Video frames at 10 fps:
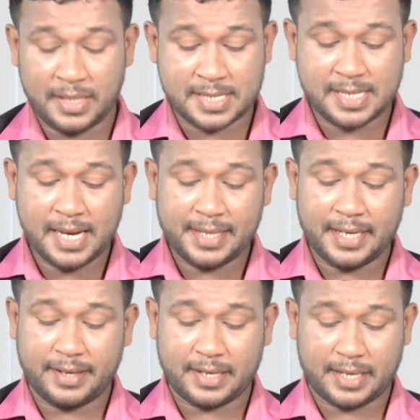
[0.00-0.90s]

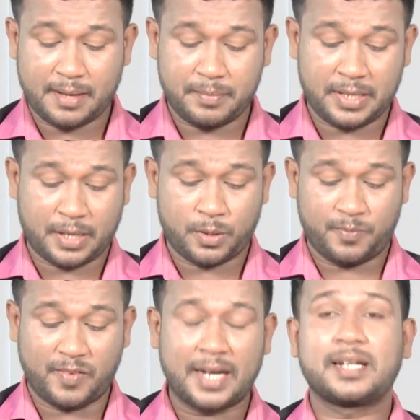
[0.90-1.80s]
சிஐடியினரிடம் இருக்கும்
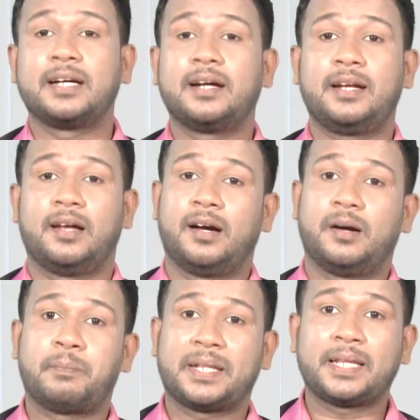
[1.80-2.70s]
வழக்குகள்
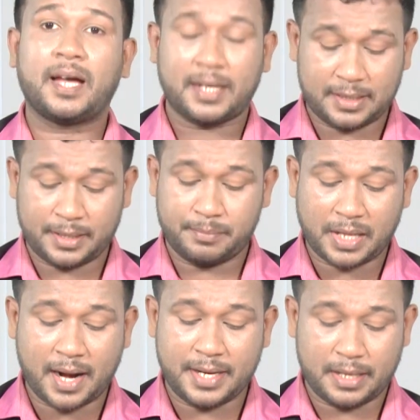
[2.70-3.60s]
பத்தாயிரத்தையும்
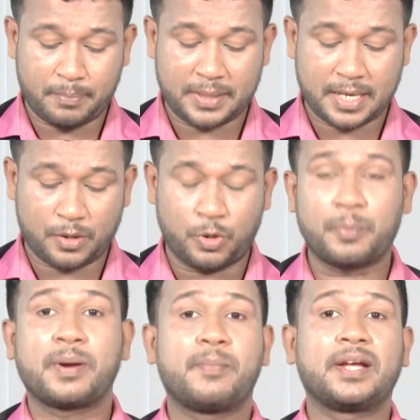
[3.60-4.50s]
தாண்டி இருப்பதாக
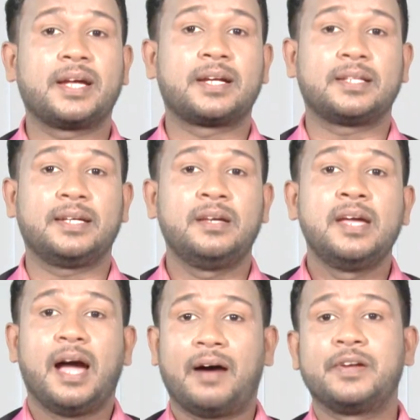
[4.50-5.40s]
குறிப்பிடப்படுகின்றது
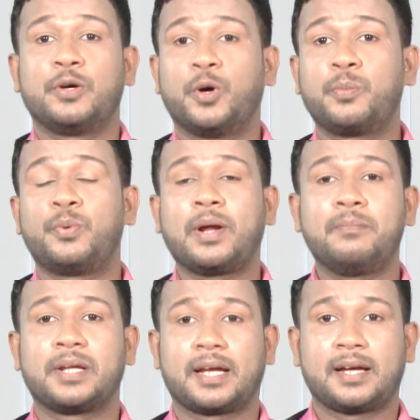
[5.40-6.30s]
அவை ஒரு புறம்
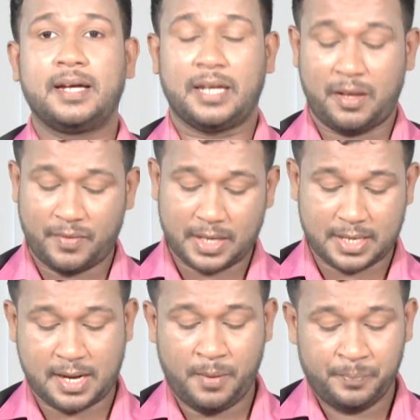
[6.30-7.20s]
இருக்க
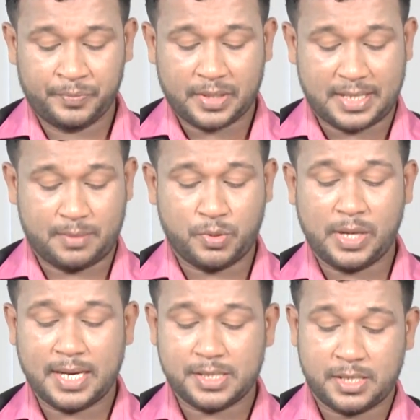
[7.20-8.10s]
இவர்கள்
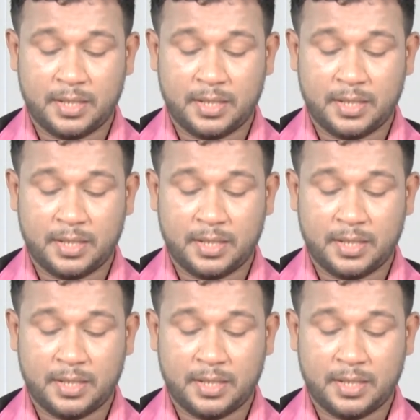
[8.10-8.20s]
முன்னாள்